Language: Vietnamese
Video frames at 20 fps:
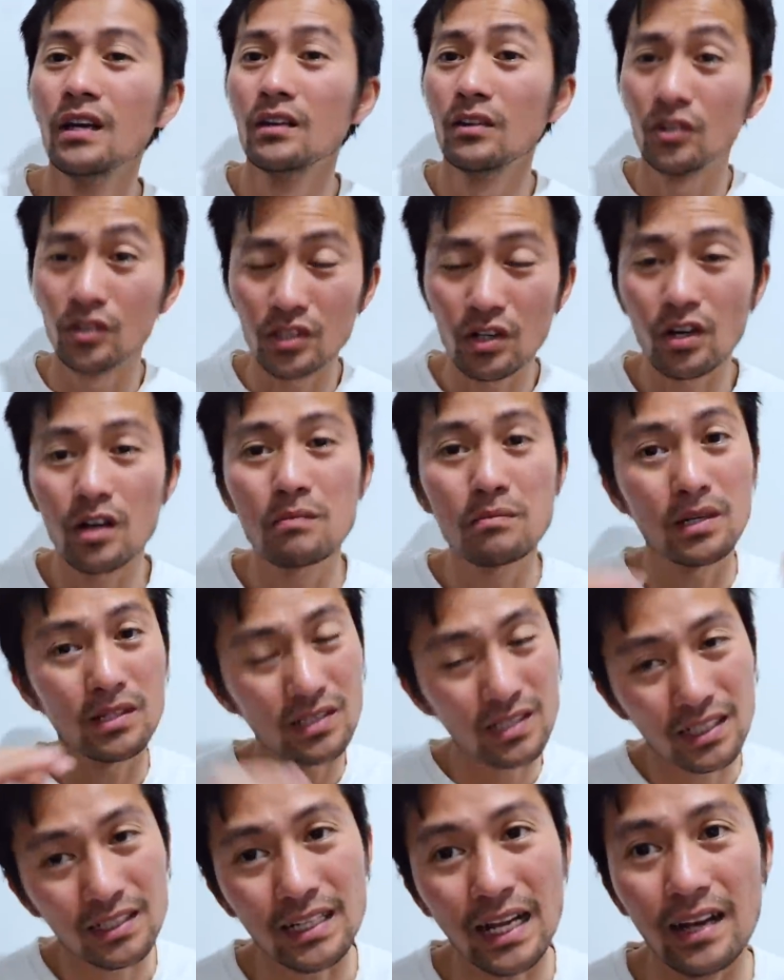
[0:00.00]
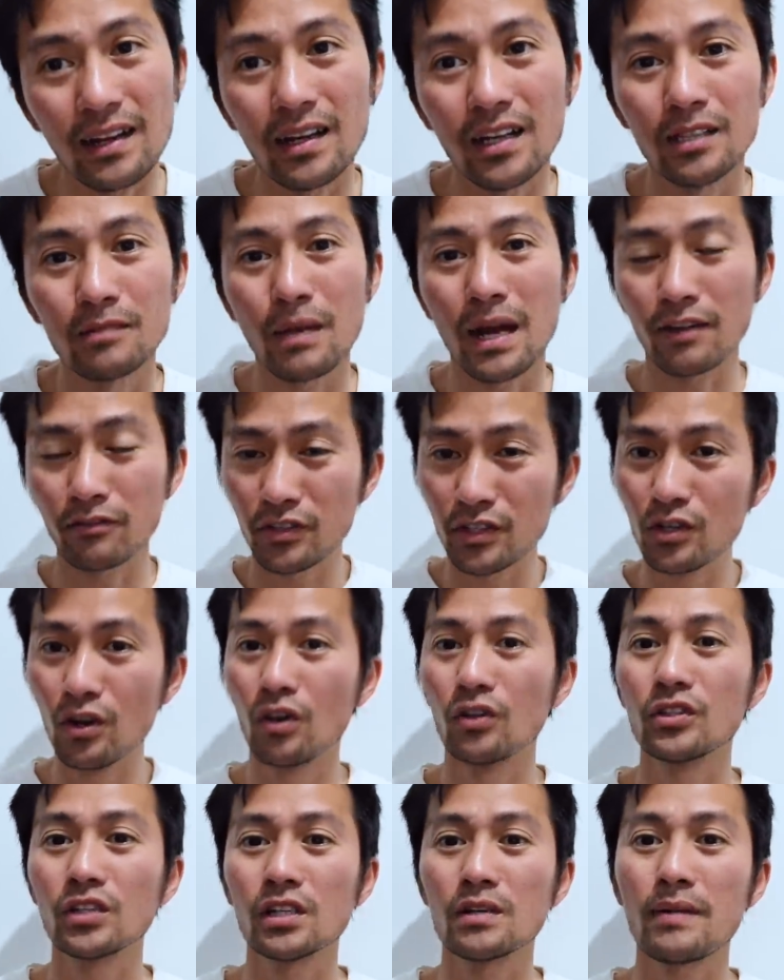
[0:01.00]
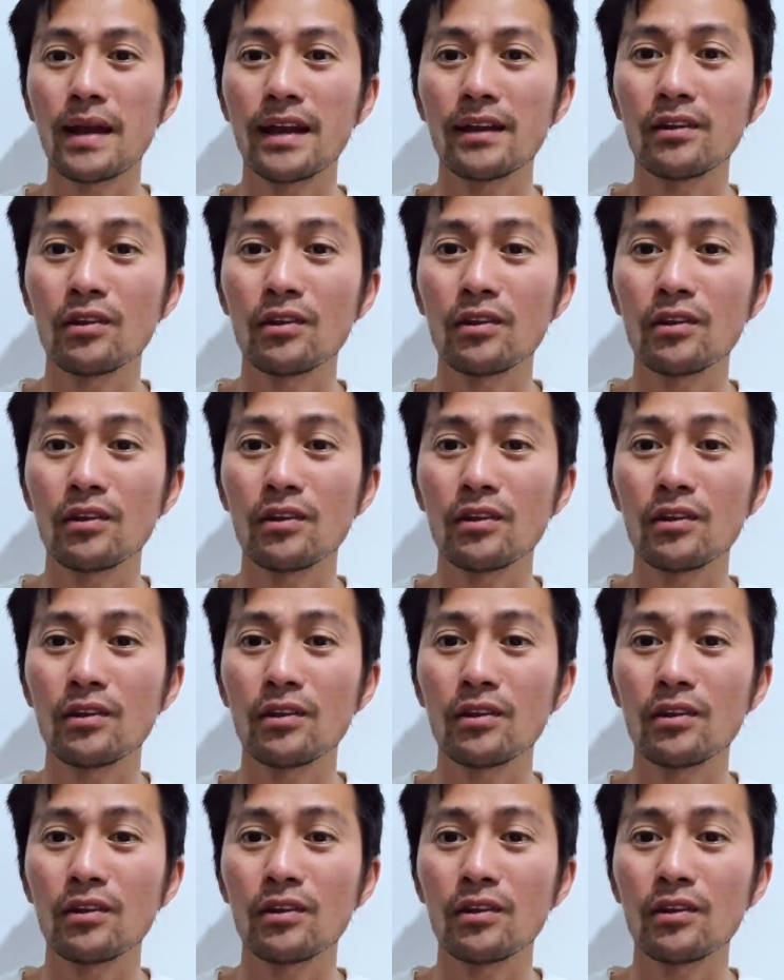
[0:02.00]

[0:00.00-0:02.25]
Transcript: rồi sau đó mình sẽ trả lời bằng video cho các bạn.